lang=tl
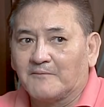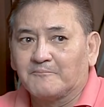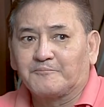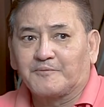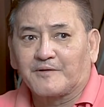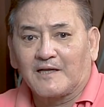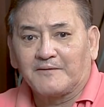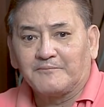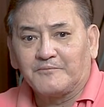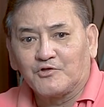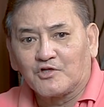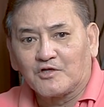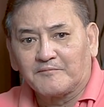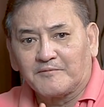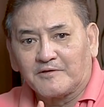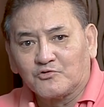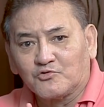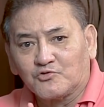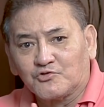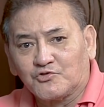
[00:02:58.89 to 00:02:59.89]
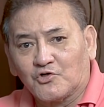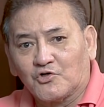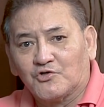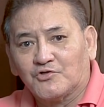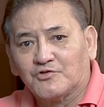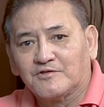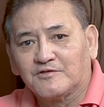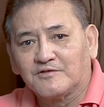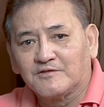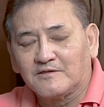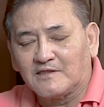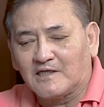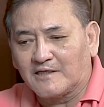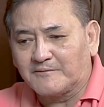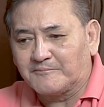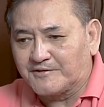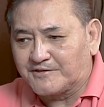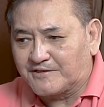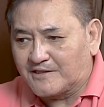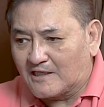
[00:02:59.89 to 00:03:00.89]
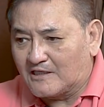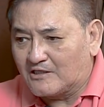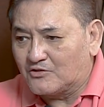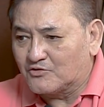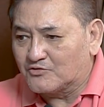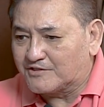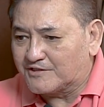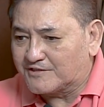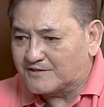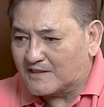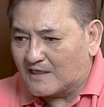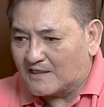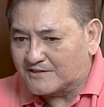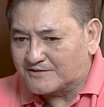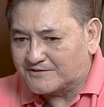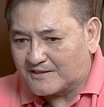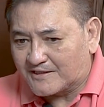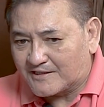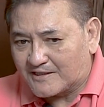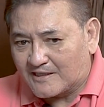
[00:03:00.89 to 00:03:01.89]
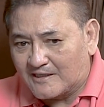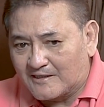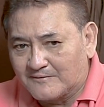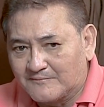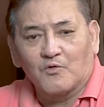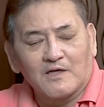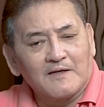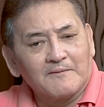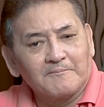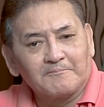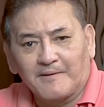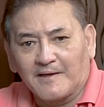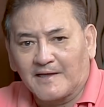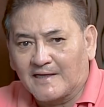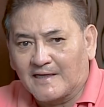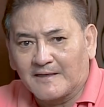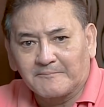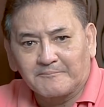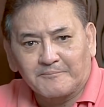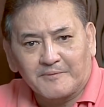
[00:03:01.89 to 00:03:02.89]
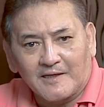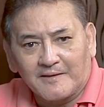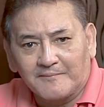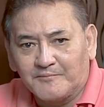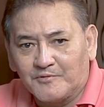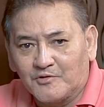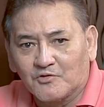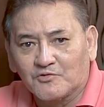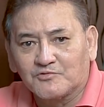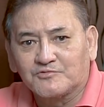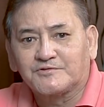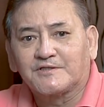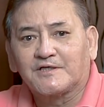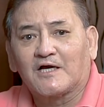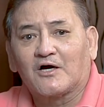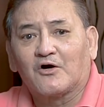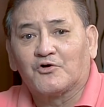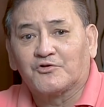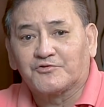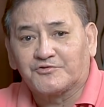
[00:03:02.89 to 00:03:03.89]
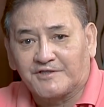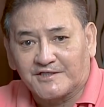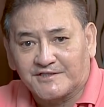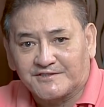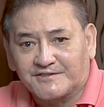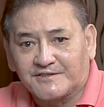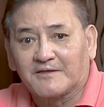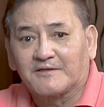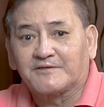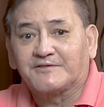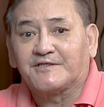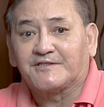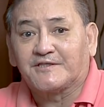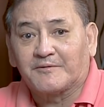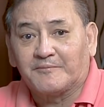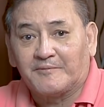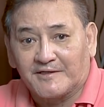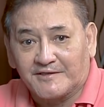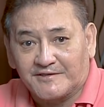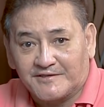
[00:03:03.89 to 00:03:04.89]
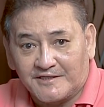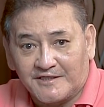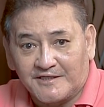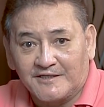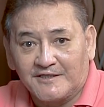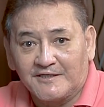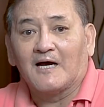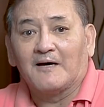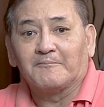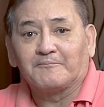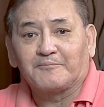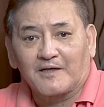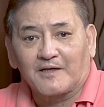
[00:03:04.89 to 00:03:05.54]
Ang premyo naman ho doon, let me tell you, Tita Aster, ha? walang perang premyo sa contest ng Tita Betty. Ang